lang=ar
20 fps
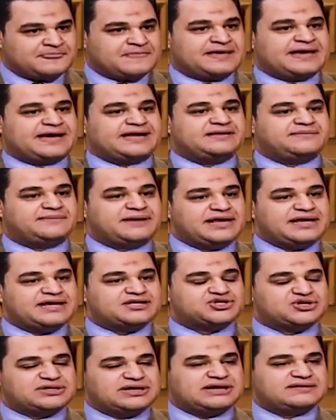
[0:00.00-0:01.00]
يعني
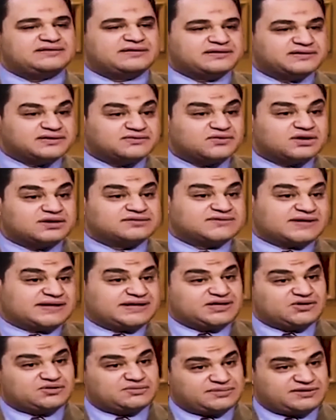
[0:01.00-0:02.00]
بلاش ان احنا نضغط
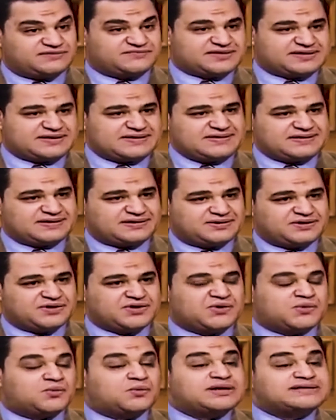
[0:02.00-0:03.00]
عليهم نفسيا
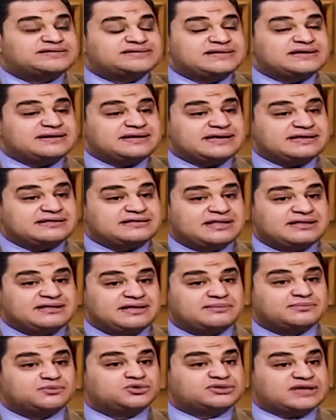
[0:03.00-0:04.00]
وكتير جدا
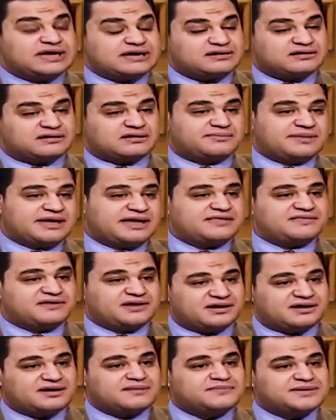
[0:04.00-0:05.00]
المتاجره بهذا
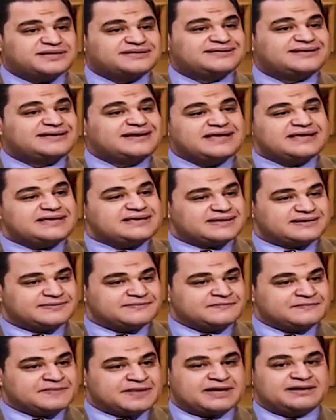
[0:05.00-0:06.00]
الامر دينيا
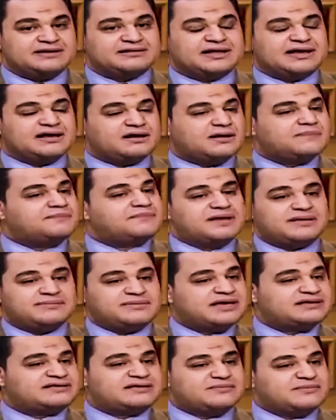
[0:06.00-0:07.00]
ان تلاقي الاب لم
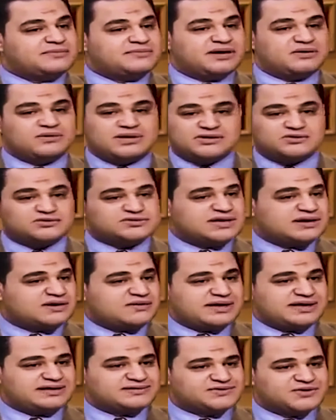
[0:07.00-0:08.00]
يهتم باولاده
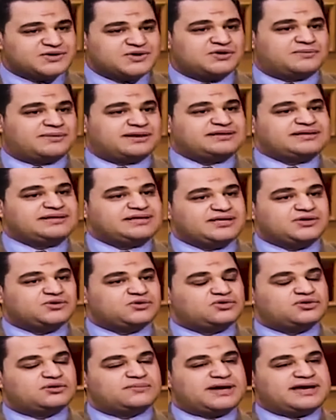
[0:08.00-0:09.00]
سنوات وبعدين يجي
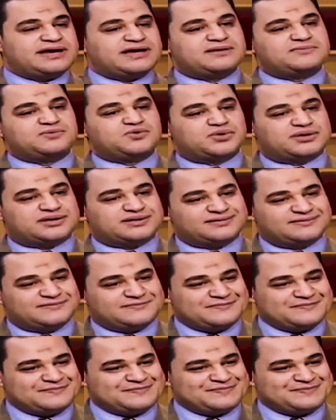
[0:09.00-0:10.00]
يقول لهم انا ابوك
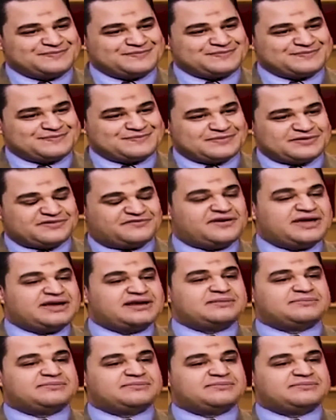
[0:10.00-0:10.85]
فين